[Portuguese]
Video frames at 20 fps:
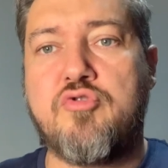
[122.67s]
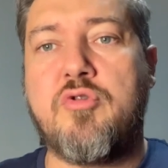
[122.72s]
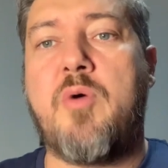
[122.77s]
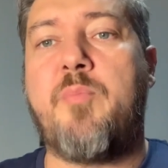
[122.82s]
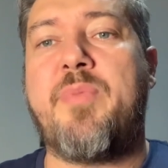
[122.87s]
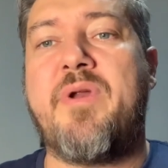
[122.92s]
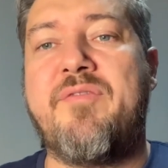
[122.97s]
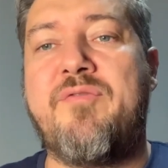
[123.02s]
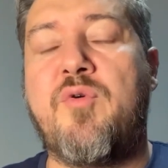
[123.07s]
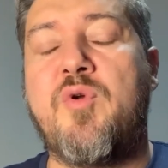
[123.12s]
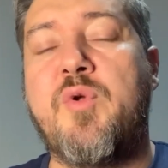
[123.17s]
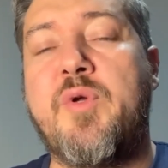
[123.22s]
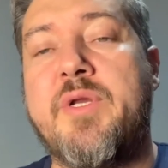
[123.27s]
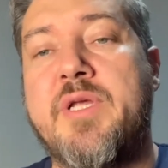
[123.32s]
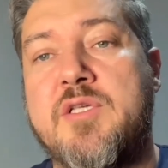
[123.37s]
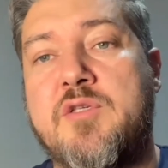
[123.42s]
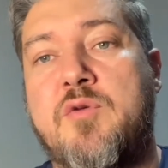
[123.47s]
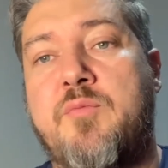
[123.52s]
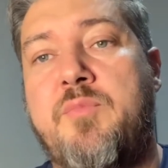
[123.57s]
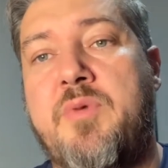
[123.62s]
só para evoluir
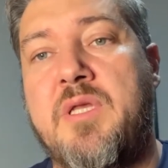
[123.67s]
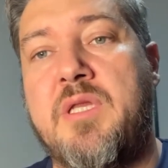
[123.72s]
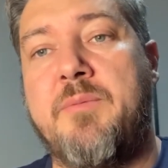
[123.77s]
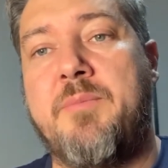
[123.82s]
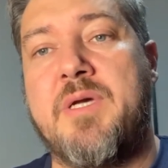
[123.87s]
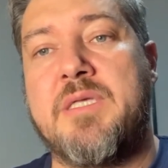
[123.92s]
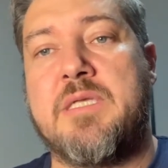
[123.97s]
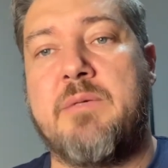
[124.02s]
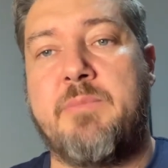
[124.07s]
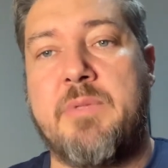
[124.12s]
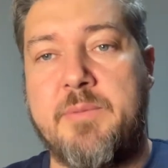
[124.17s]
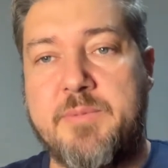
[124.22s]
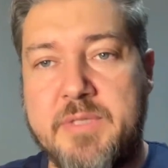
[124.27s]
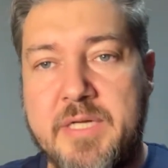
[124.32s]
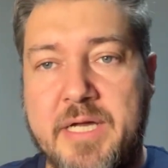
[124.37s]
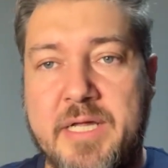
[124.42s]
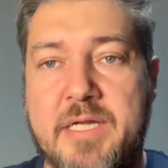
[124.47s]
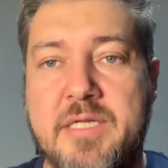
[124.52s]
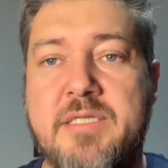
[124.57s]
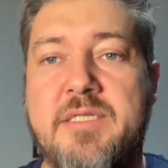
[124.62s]
na subida, mas também para
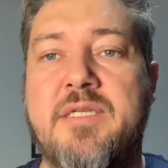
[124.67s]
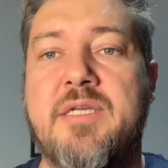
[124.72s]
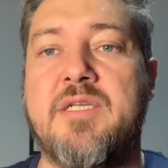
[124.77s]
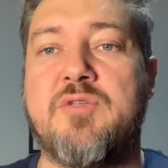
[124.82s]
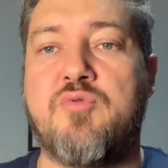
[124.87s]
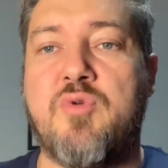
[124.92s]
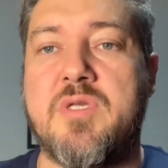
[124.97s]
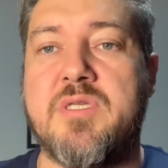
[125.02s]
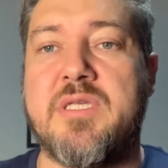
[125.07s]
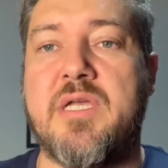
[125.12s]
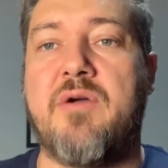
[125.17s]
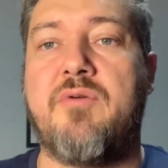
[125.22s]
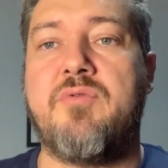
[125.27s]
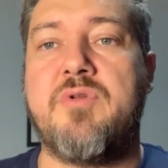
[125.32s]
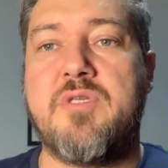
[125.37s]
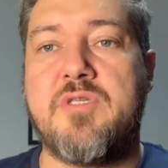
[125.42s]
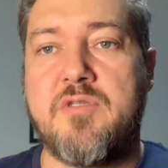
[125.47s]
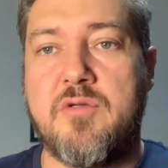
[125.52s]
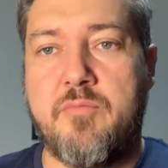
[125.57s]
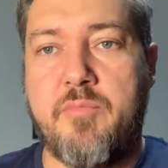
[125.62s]
você garantir a sua
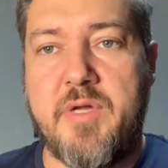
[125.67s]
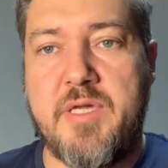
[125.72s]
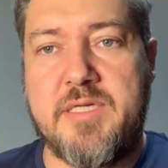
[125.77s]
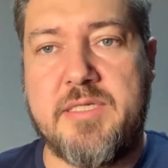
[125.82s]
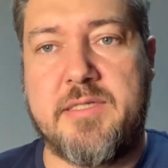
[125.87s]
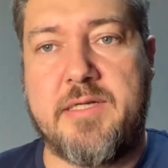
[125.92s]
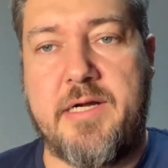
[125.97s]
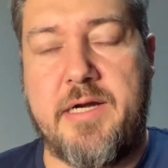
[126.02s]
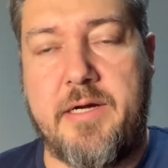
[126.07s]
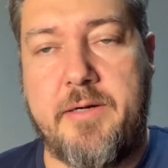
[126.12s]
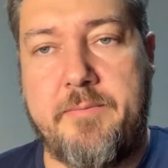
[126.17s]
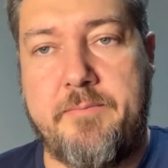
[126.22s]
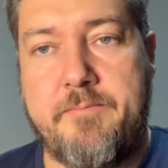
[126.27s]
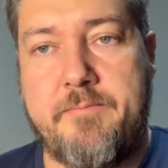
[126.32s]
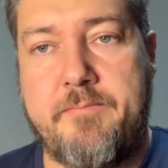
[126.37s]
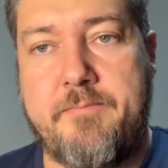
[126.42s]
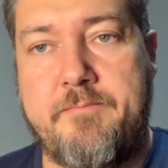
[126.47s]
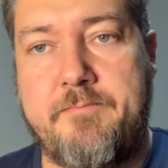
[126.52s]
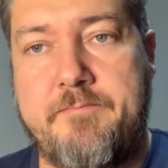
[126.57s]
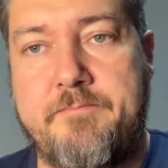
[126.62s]
saúde e seu bem-estar.
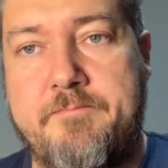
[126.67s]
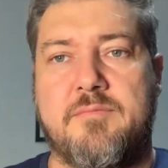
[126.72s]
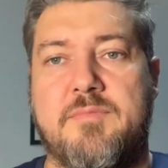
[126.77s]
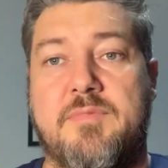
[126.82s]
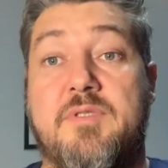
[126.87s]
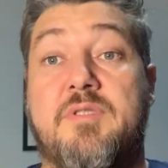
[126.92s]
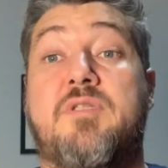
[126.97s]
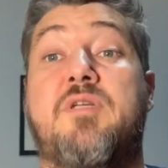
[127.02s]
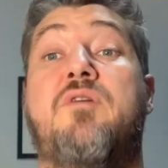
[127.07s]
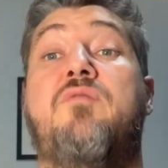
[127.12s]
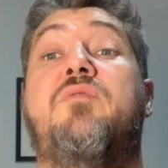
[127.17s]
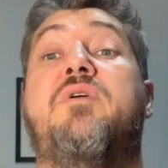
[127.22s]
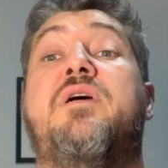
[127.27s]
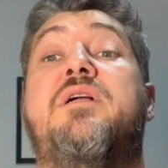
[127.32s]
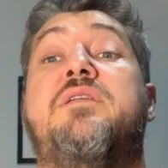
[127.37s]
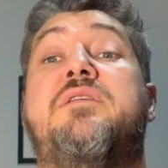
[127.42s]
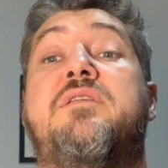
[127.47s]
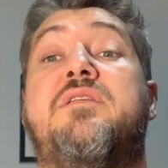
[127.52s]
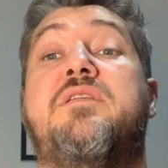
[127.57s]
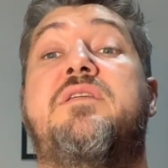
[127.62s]
Então,
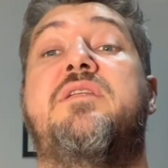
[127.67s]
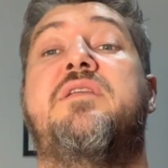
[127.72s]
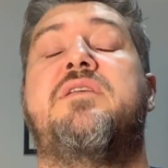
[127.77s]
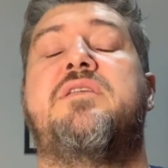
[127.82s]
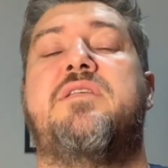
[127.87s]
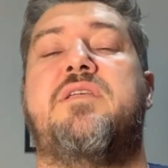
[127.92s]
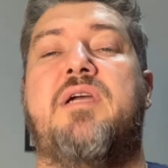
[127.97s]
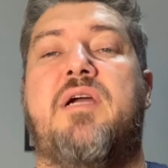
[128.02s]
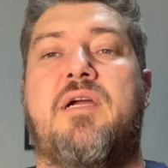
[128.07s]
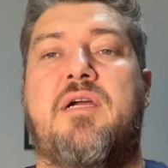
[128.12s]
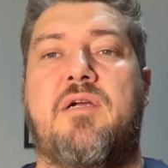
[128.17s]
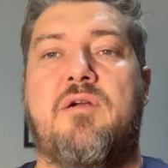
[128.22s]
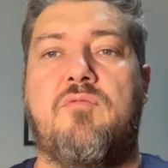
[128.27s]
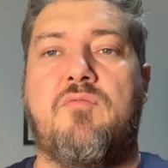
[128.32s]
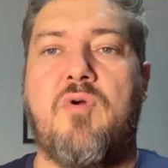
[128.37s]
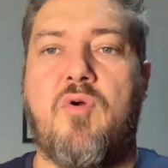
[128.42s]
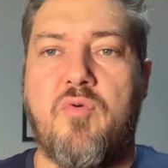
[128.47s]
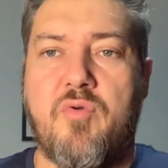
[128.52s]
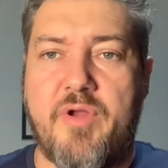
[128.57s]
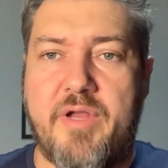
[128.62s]
antes de iniciar
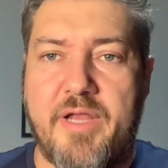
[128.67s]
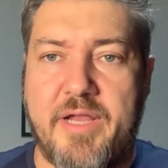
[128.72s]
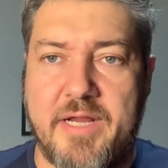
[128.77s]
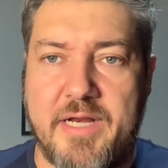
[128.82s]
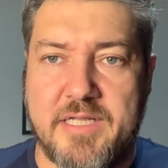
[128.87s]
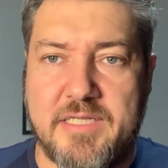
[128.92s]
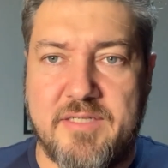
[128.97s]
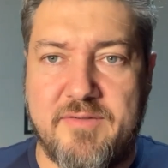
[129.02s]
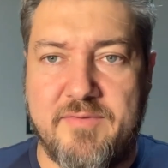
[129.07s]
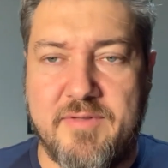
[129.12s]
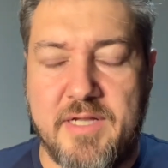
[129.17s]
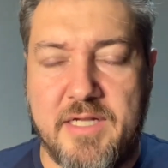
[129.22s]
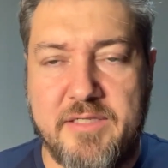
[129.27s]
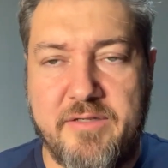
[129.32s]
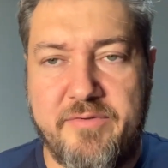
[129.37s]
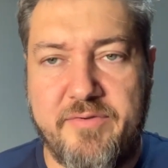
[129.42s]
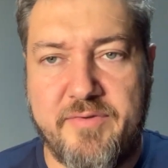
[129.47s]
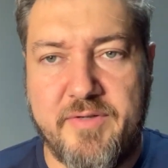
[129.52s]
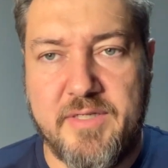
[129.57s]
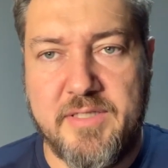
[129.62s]
qualquer
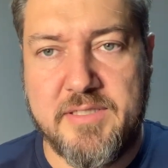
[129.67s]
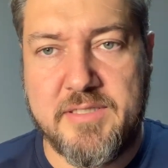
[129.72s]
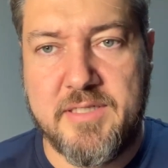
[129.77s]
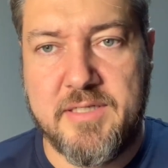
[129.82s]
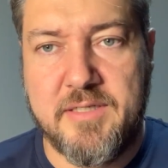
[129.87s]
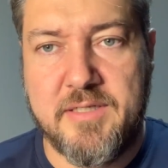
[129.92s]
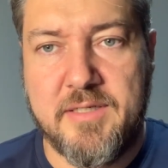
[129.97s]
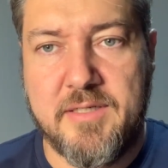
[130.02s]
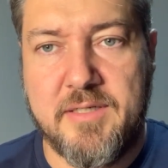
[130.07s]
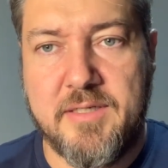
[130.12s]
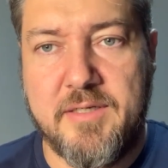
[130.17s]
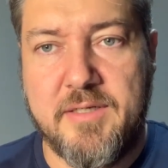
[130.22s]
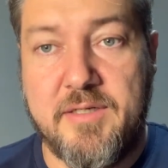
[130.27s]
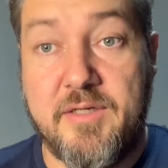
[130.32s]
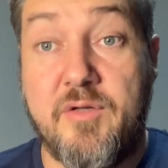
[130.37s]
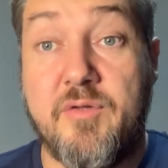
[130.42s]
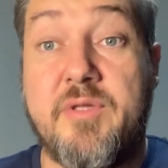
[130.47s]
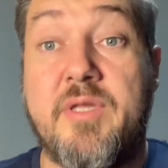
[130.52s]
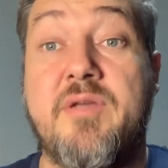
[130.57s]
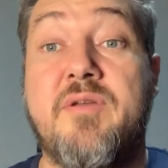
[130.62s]
atividade física,
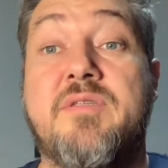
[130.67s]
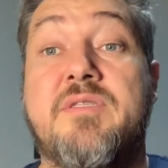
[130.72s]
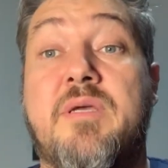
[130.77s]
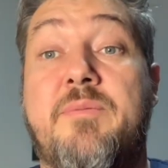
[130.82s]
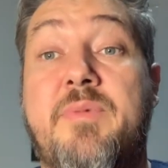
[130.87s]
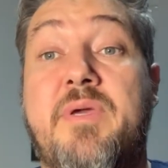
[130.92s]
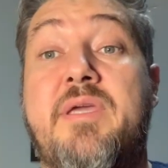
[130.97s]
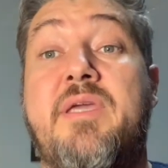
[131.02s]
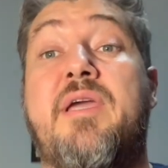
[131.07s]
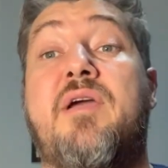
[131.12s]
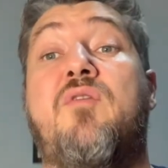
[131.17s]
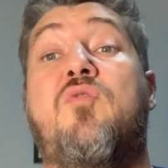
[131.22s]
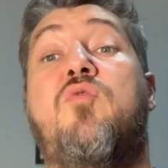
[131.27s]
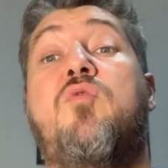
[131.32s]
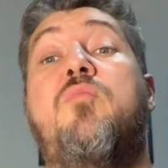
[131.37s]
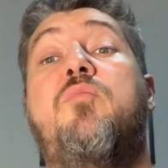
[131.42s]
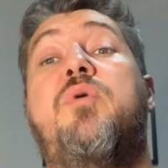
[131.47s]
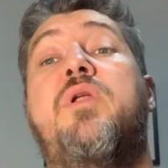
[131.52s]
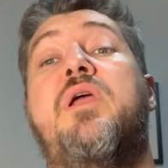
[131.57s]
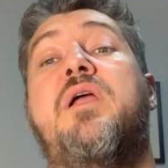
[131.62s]
eu tenho que saber que é
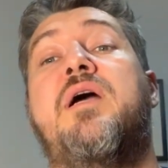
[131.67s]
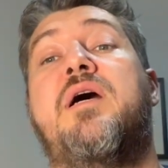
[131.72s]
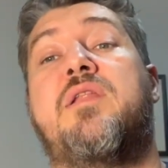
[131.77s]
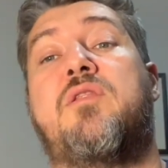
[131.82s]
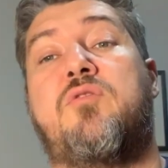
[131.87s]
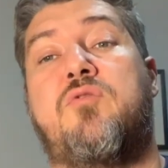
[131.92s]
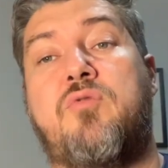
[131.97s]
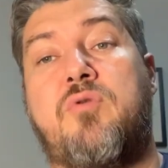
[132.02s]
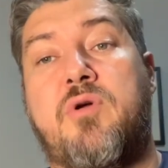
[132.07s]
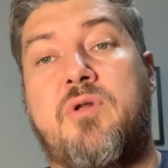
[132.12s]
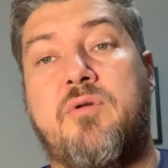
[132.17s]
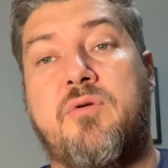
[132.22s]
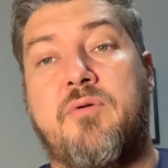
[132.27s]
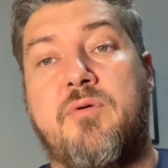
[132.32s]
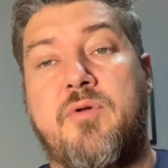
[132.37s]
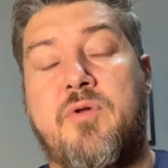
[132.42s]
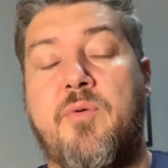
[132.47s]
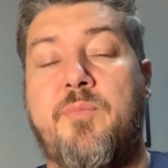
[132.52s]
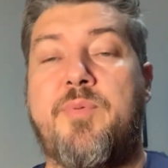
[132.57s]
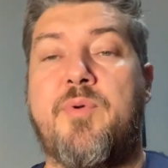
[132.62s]
obrigatório.
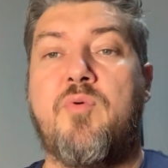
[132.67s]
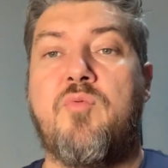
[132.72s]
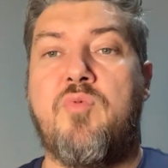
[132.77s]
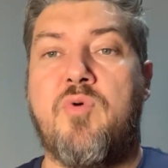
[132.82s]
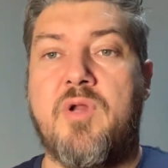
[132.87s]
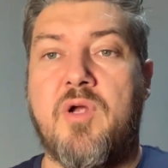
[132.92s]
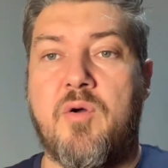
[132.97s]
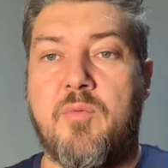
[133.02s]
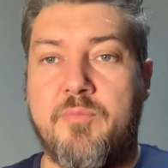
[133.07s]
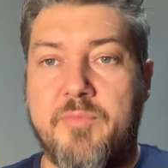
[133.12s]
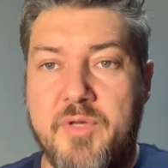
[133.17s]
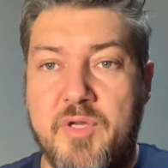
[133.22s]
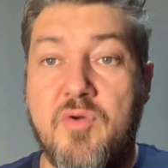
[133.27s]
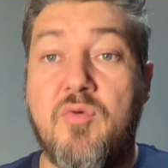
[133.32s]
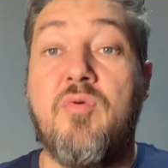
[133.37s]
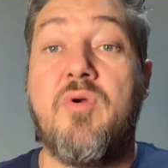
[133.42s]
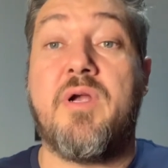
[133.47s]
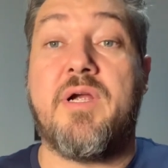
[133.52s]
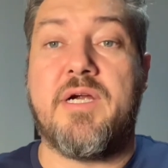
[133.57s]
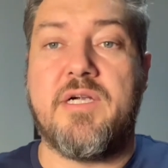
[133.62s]
Eu procuro um
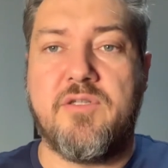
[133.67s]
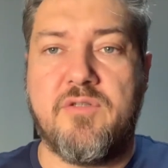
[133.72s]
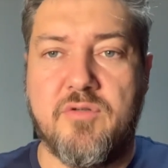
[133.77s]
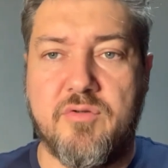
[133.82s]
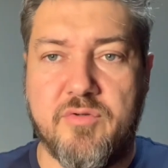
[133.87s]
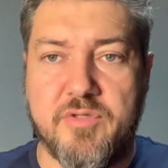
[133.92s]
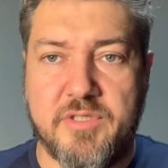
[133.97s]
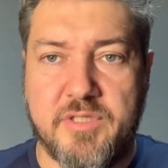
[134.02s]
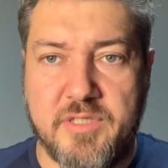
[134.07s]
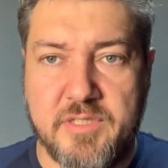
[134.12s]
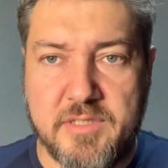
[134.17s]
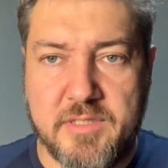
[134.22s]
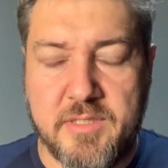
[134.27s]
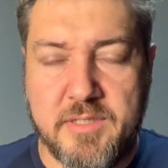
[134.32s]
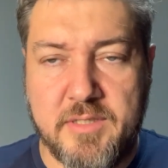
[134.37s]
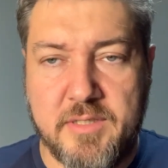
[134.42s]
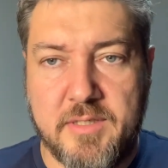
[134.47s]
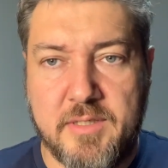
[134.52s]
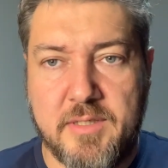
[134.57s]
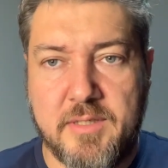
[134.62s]
cardiologista,